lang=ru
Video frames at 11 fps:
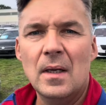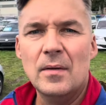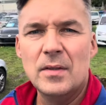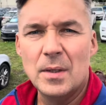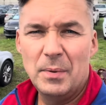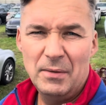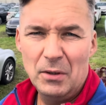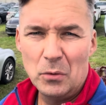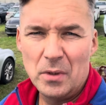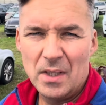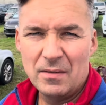Всем привет,
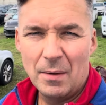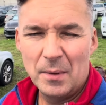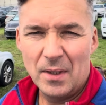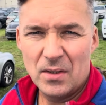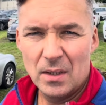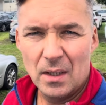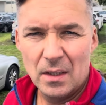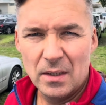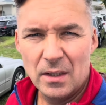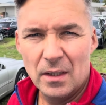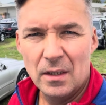друзья! С вами, как всегда,
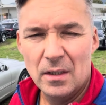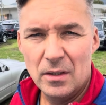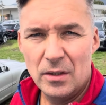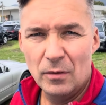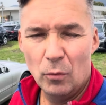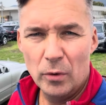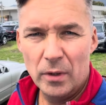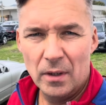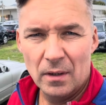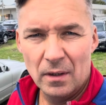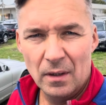Алексей. И
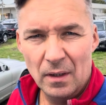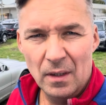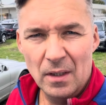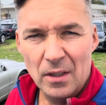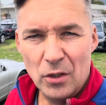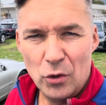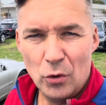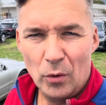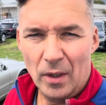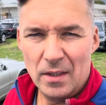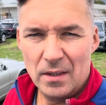сегодня
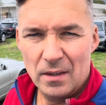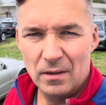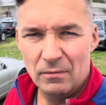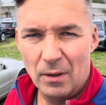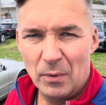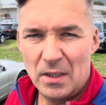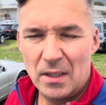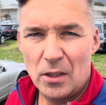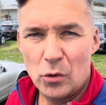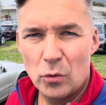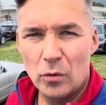еще раз вам
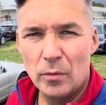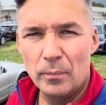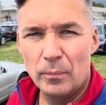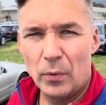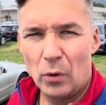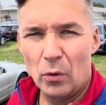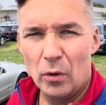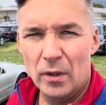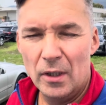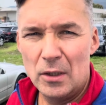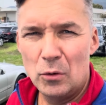расскажу про
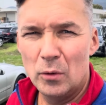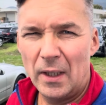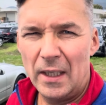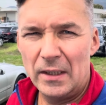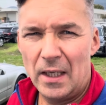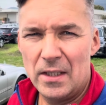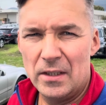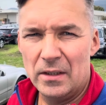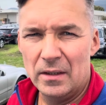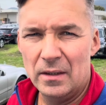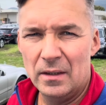Газун
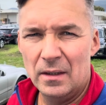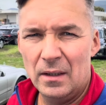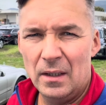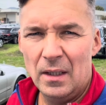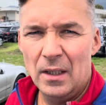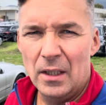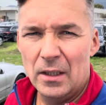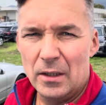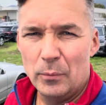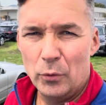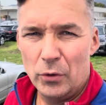Хайтрайзен.
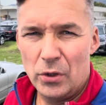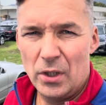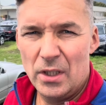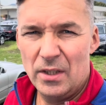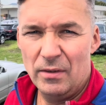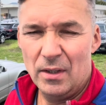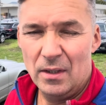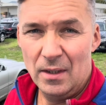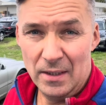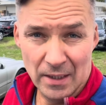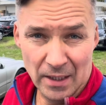Это путешествие
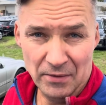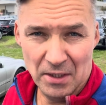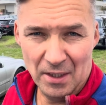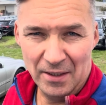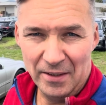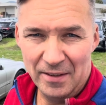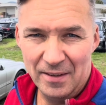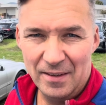оздоровительное.